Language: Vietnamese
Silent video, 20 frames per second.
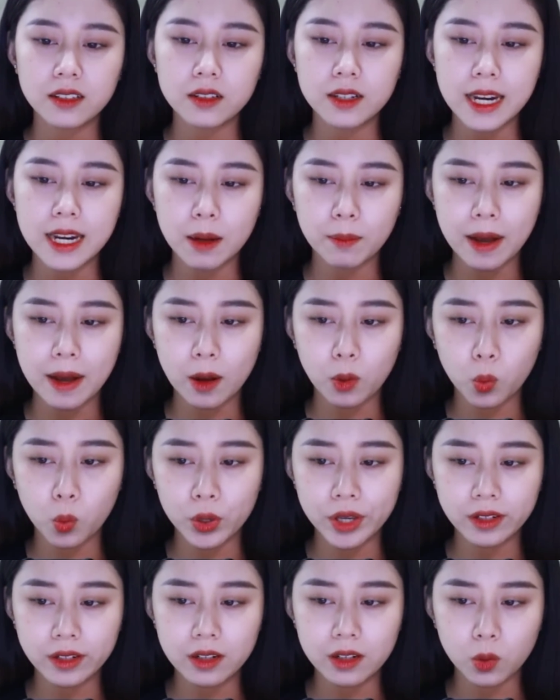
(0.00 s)
Người đàn bà
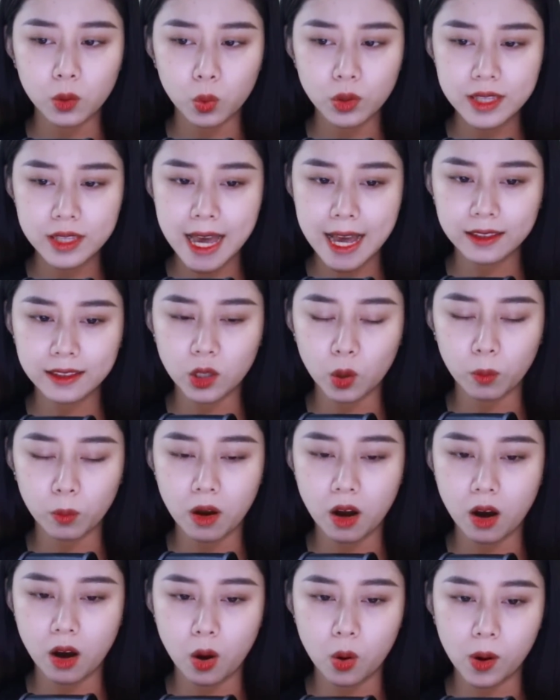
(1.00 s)
quyền lực của gia tộc
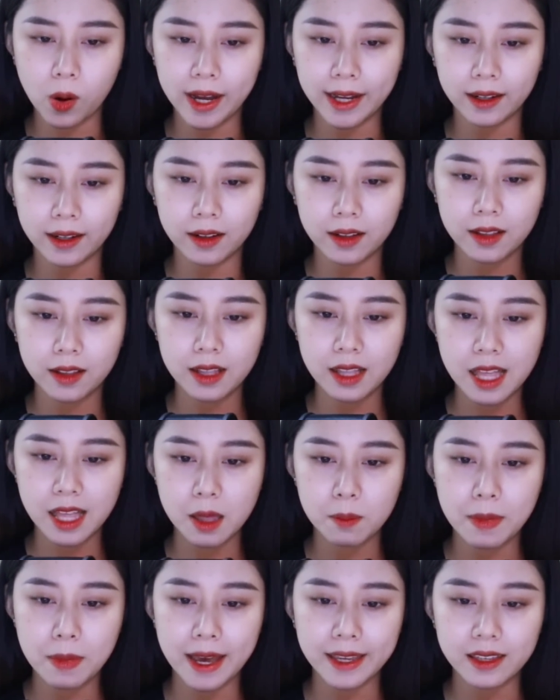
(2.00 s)
họ Hoàng
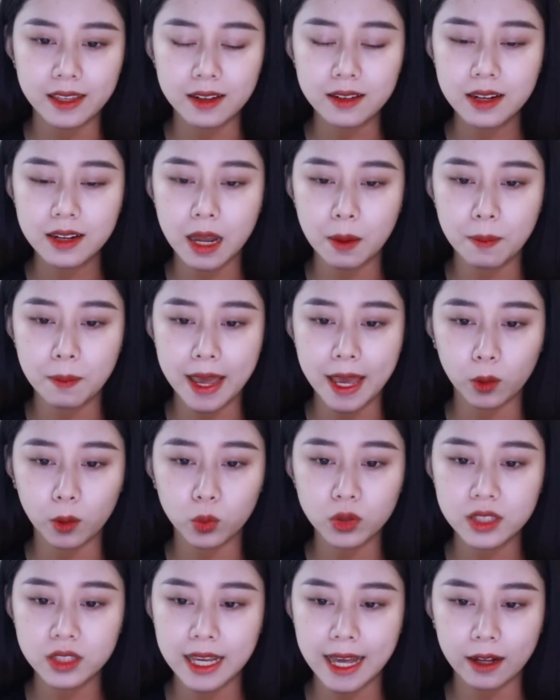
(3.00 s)
Bà Yến là mẹ
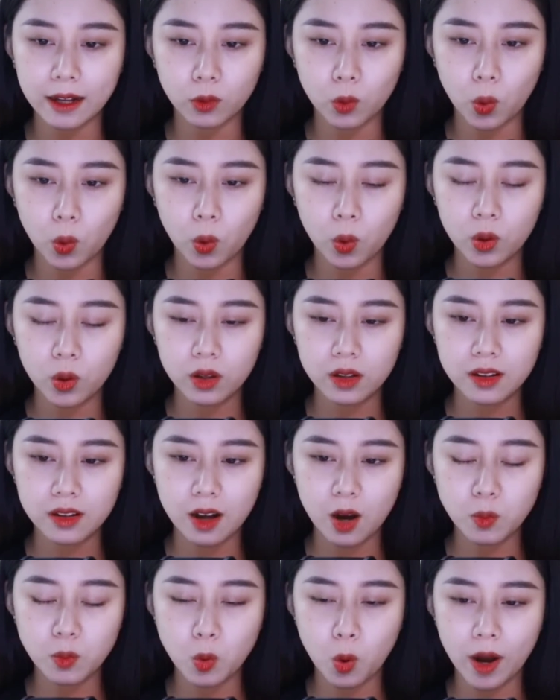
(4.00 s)
của cha cô
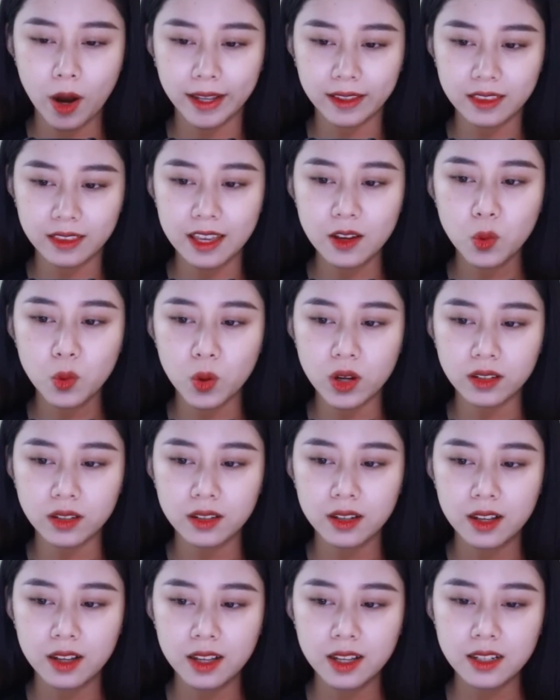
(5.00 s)
Ông Hoàng Thế Quân
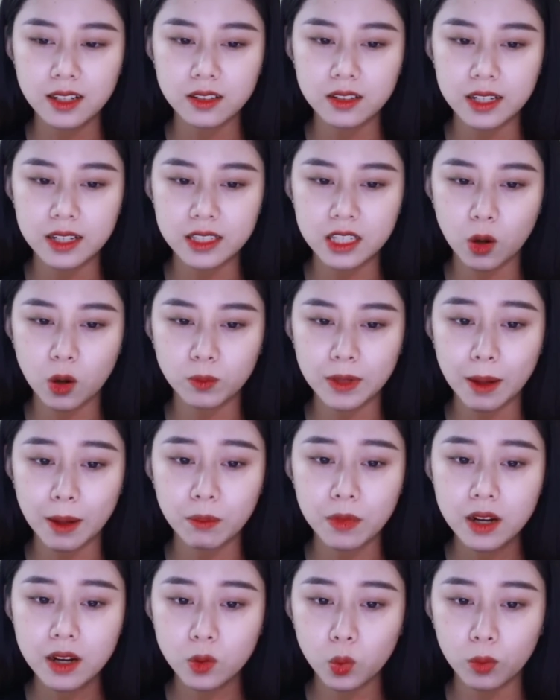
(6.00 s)
Người chồng đã
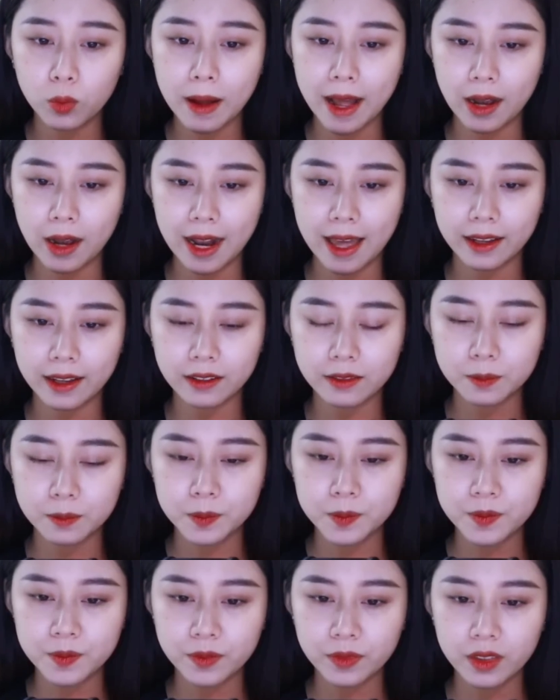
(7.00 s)
mất của bà Lan
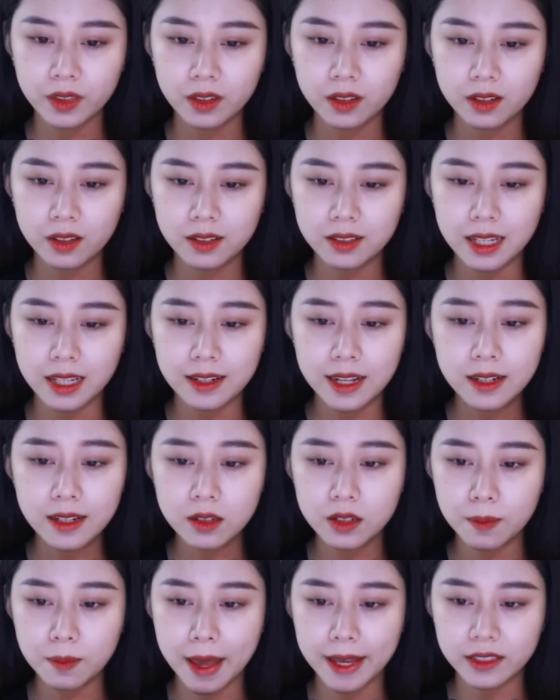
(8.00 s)
Nghĩ
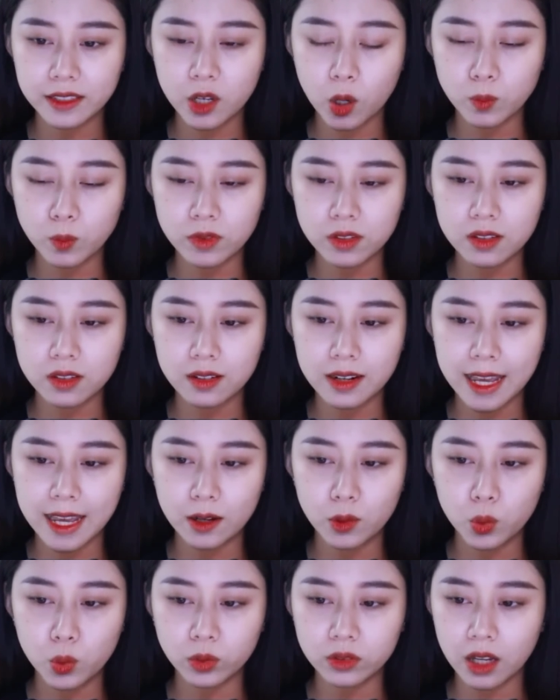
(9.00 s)
đến người mẹ chồng xưa
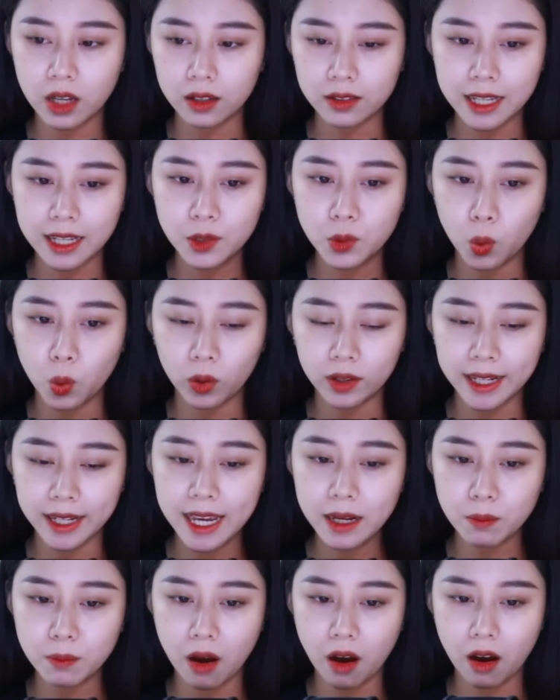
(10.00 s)
nay luôn tỏ thái độ
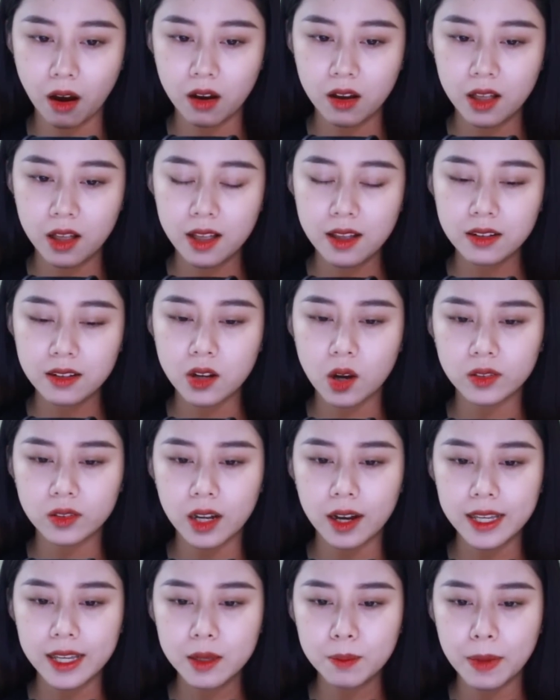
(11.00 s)
ghét bỏ
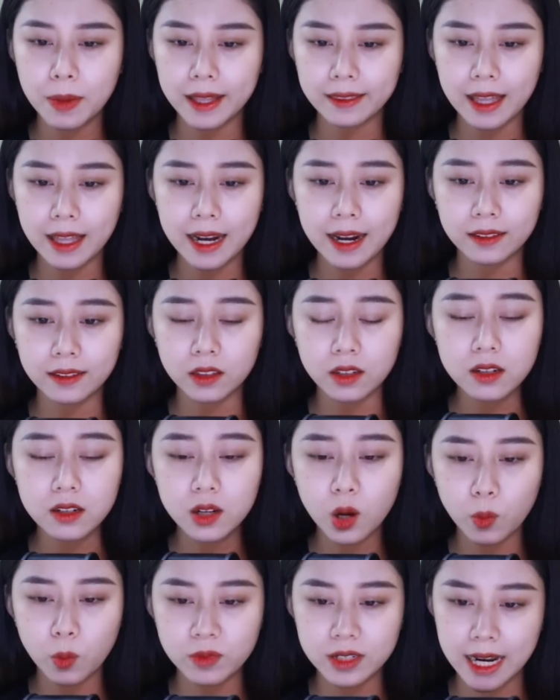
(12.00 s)
Còn nói bà ta là thứ
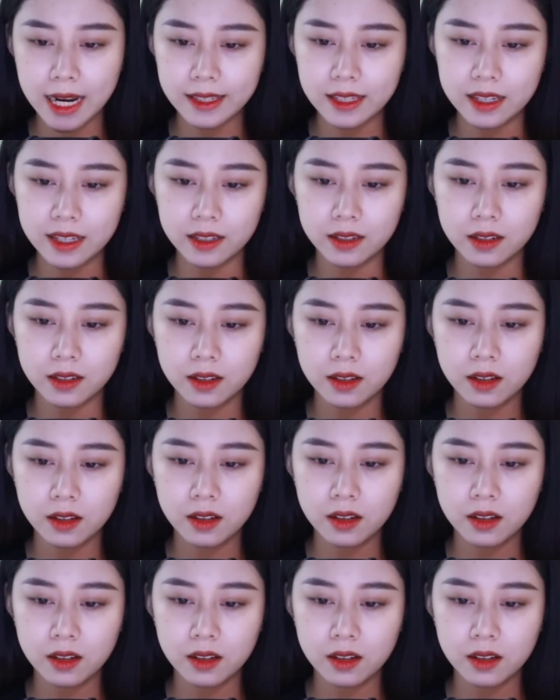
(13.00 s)
không ra gì